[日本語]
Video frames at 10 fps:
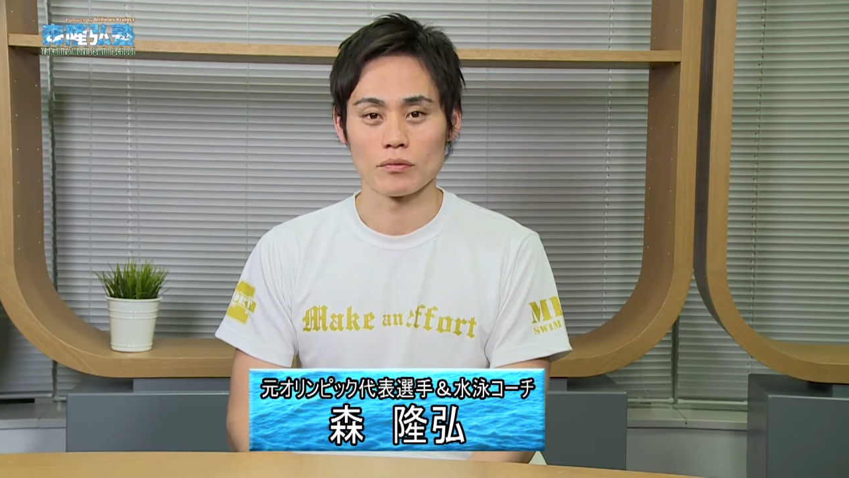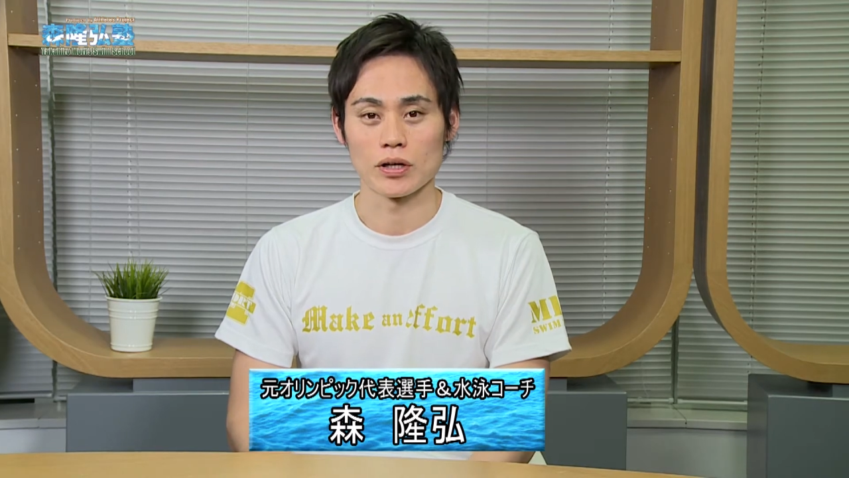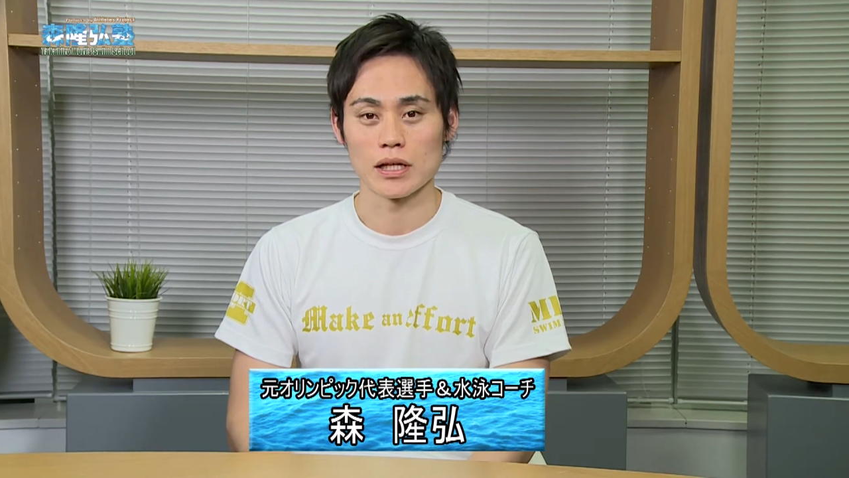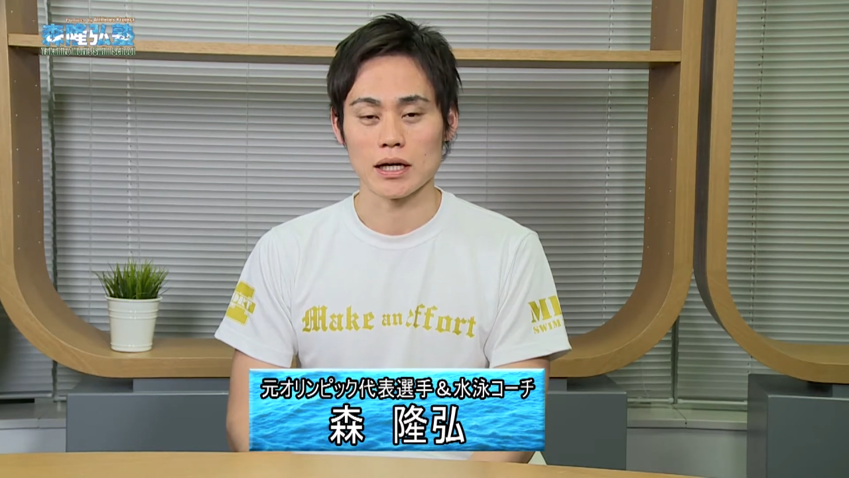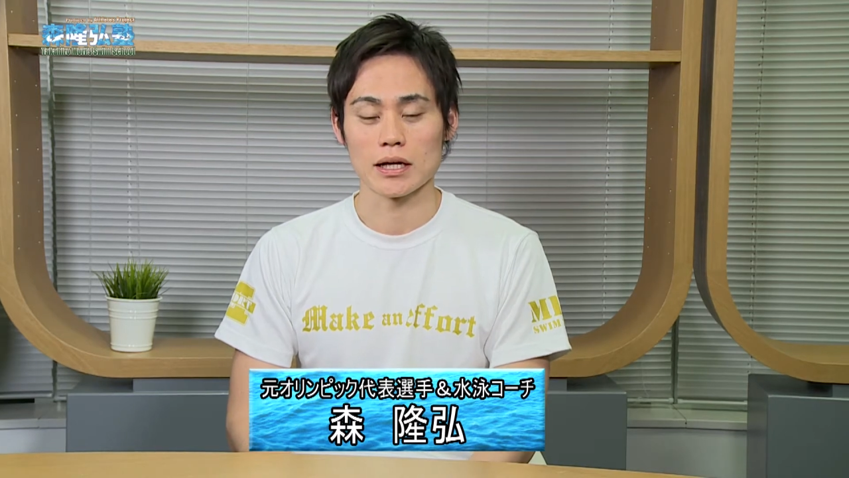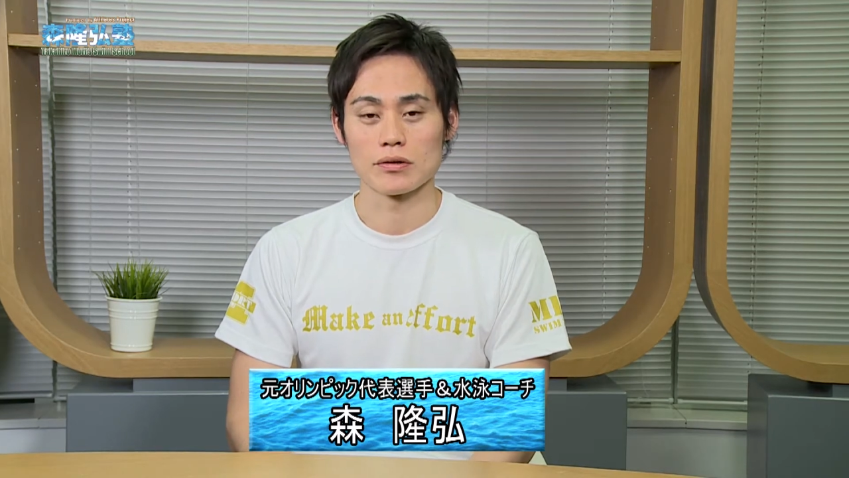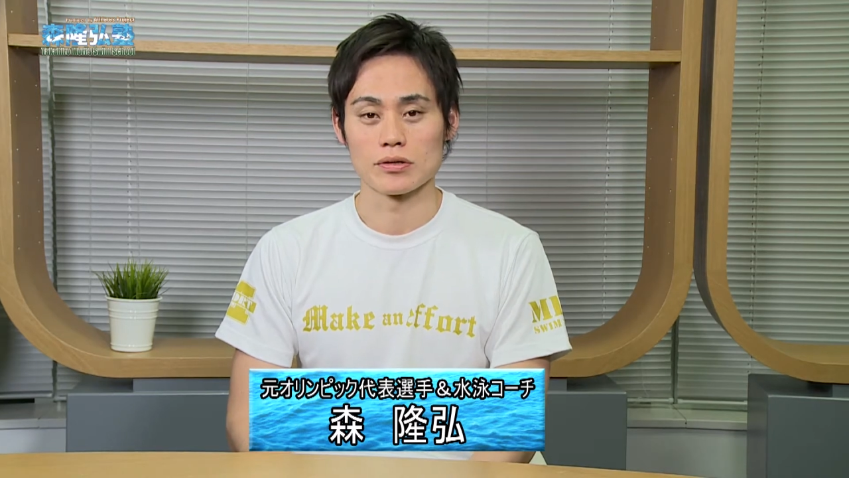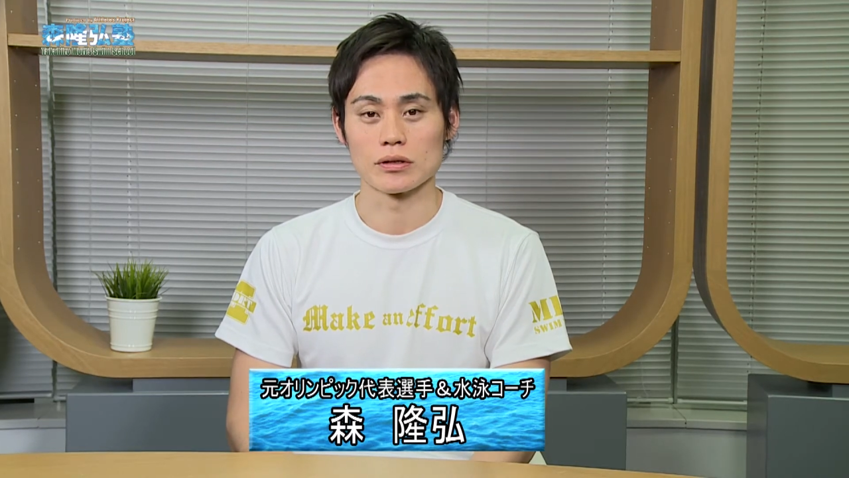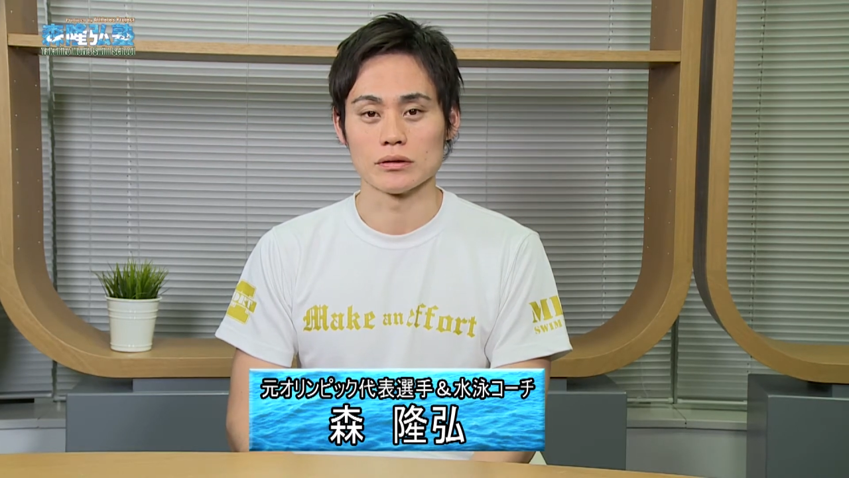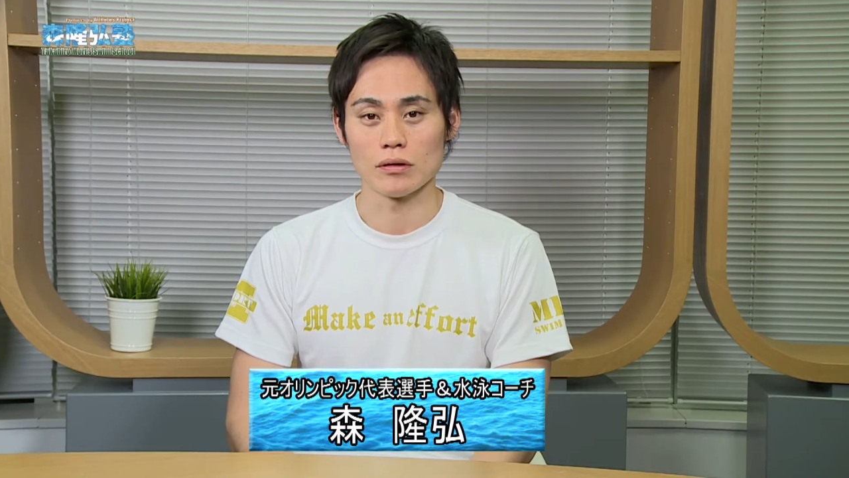森高弘
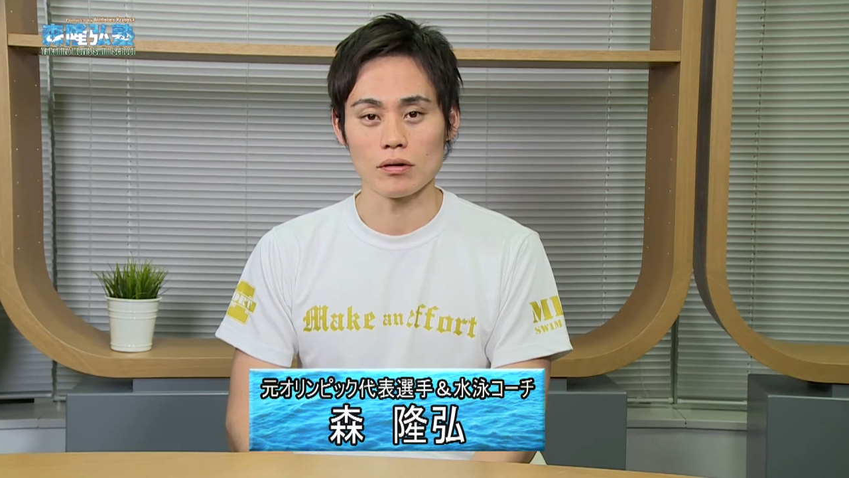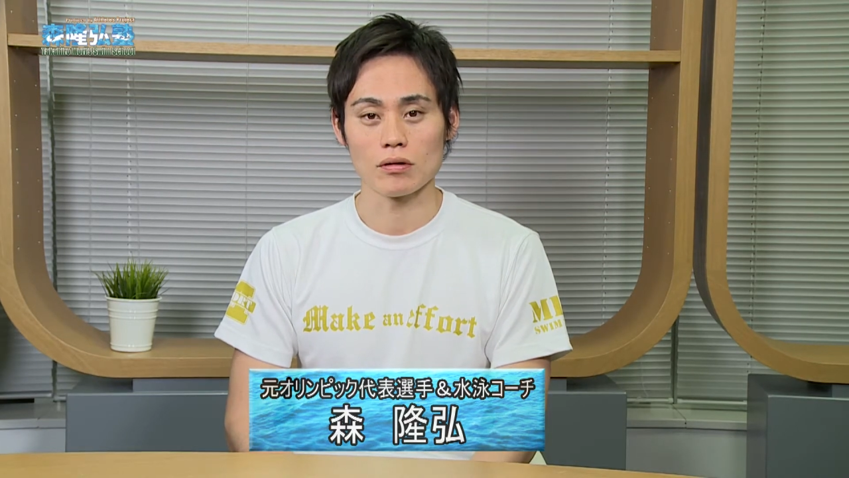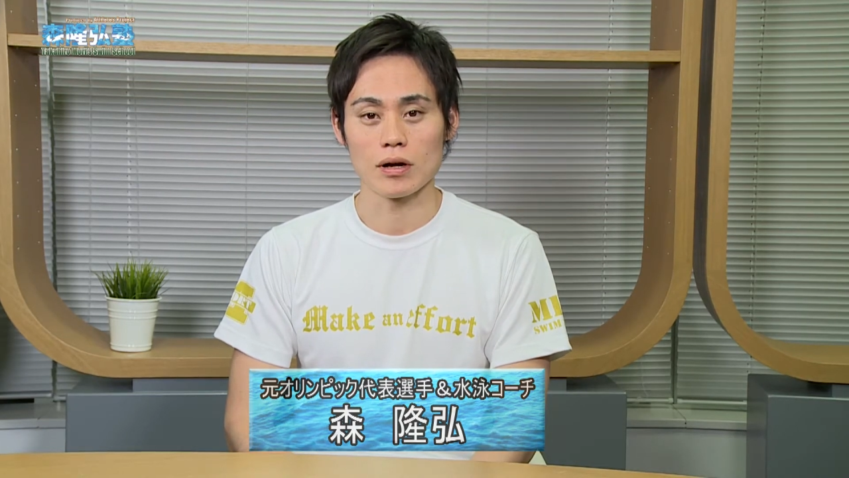塾を